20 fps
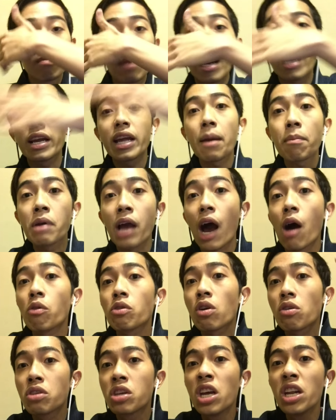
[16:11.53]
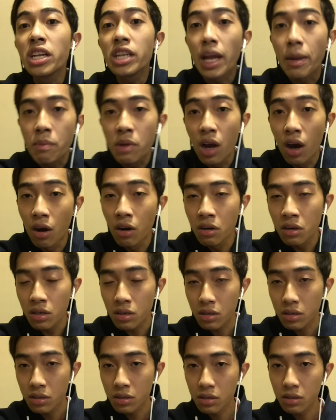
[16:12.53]
bằng giám khảo cho 9 điểm gửi
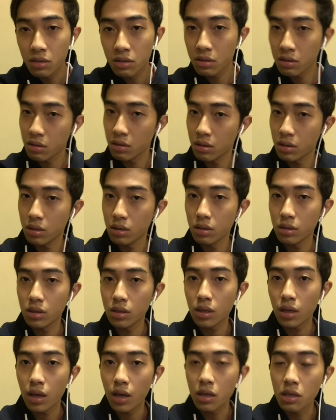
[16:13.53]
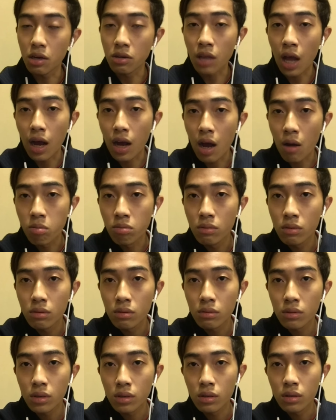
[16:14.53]
thấy dữ thần không
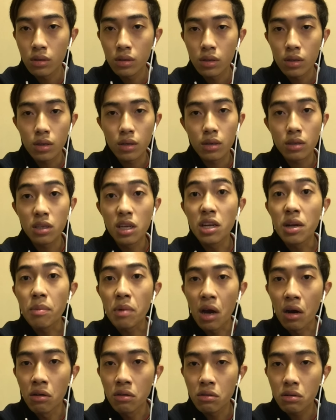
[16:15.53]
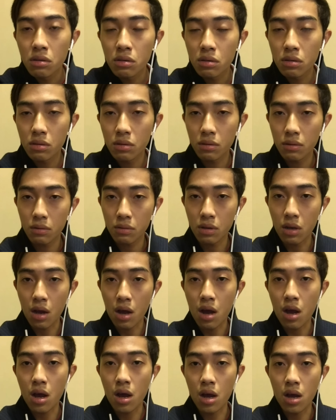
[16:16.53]
9 điểm gửi
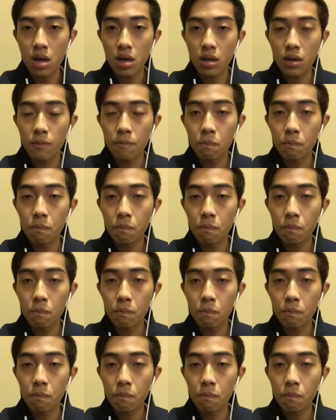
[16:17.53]
à,